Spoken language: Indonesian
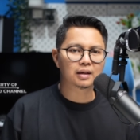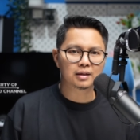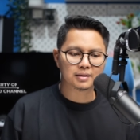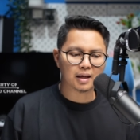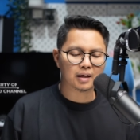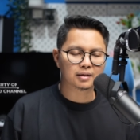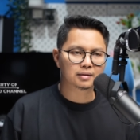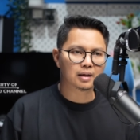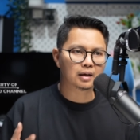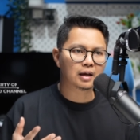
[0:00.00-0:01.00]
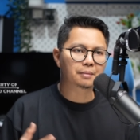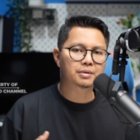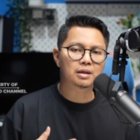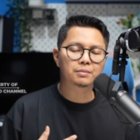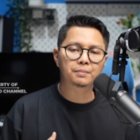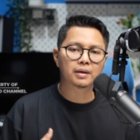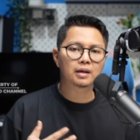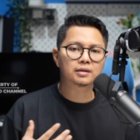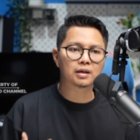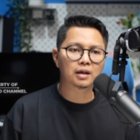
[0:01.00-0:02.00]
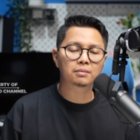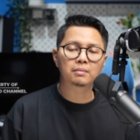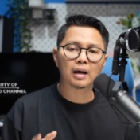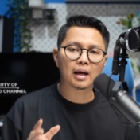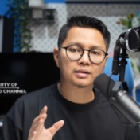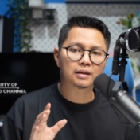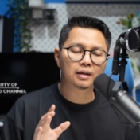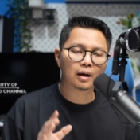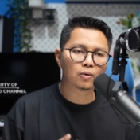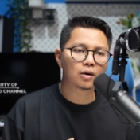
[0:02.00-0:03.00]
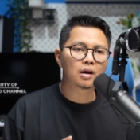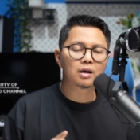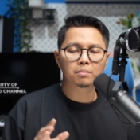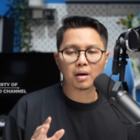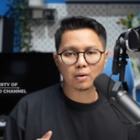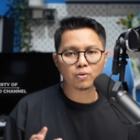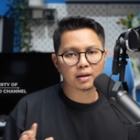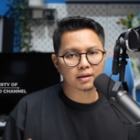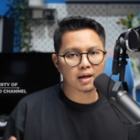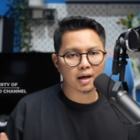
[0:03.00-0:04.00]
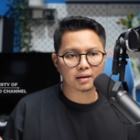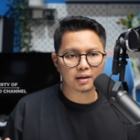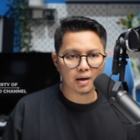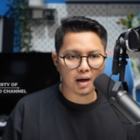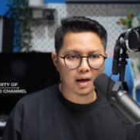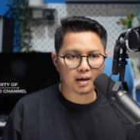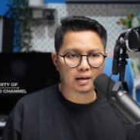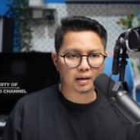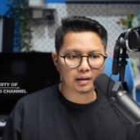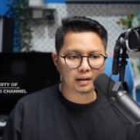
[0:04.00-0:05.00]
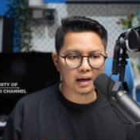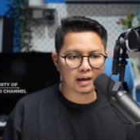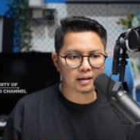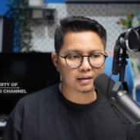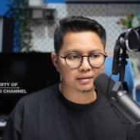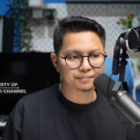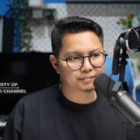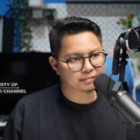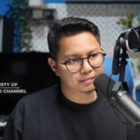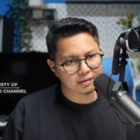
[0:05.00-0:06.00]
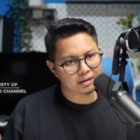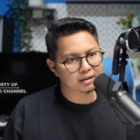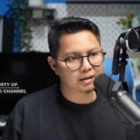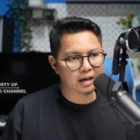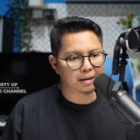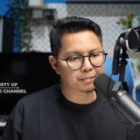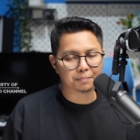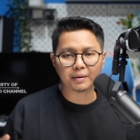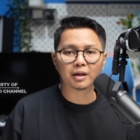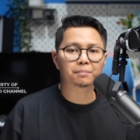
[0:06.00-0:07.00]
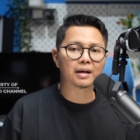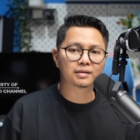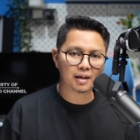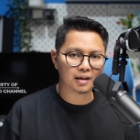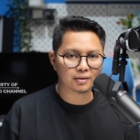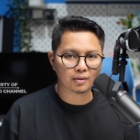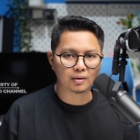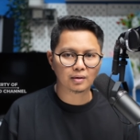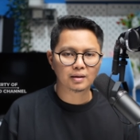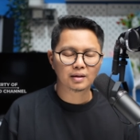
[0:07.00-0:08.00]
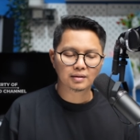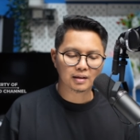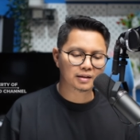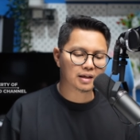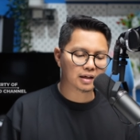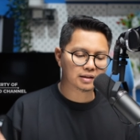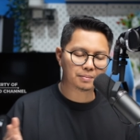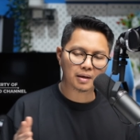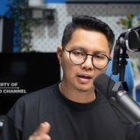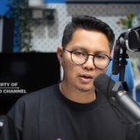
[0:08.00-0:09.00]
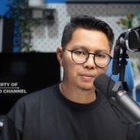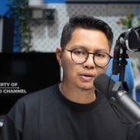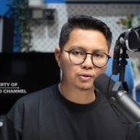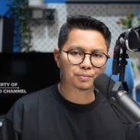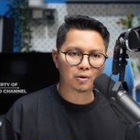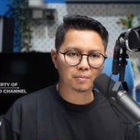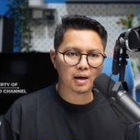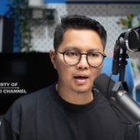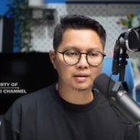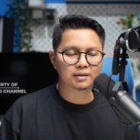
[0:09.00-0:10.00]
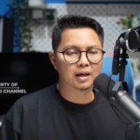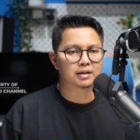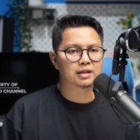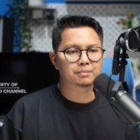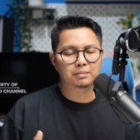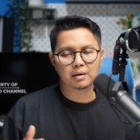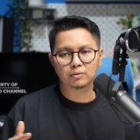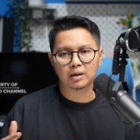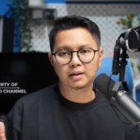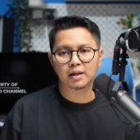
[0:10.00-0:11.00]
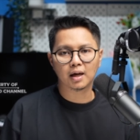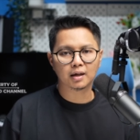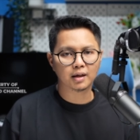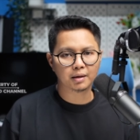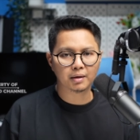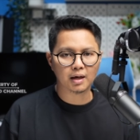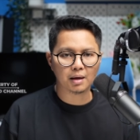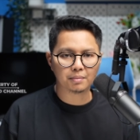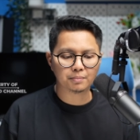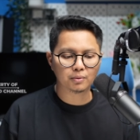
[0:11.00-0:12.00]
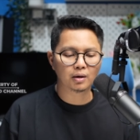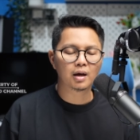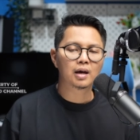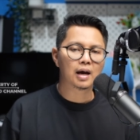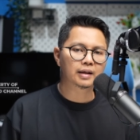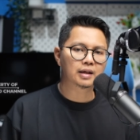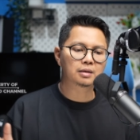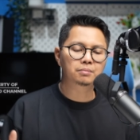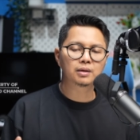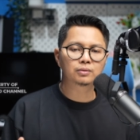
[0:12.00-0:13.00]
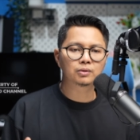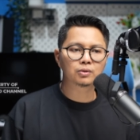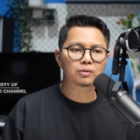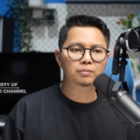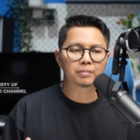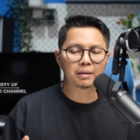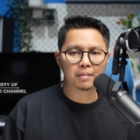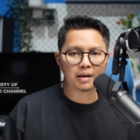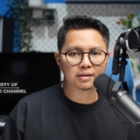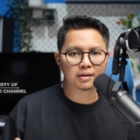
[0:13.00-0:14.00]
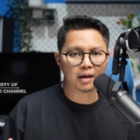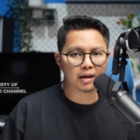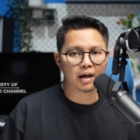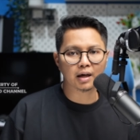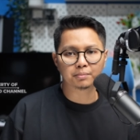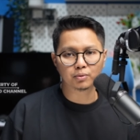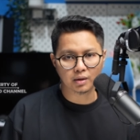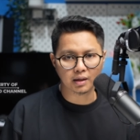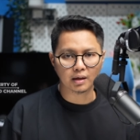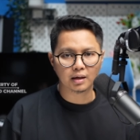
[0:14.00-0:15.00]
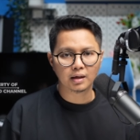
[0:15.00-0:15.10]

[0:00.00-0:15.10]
gelisah, dan nggak bisa berpikir jernih, malah cenderung melakukan tindakan-tindakan yang nggak berpikir panjang gitu loh. Jadi jangan sampai kali lubang tutup lubang, jangan sampai melakukan tindakan kriminal apapun, hanya demi untuk bebas dari ada pundi.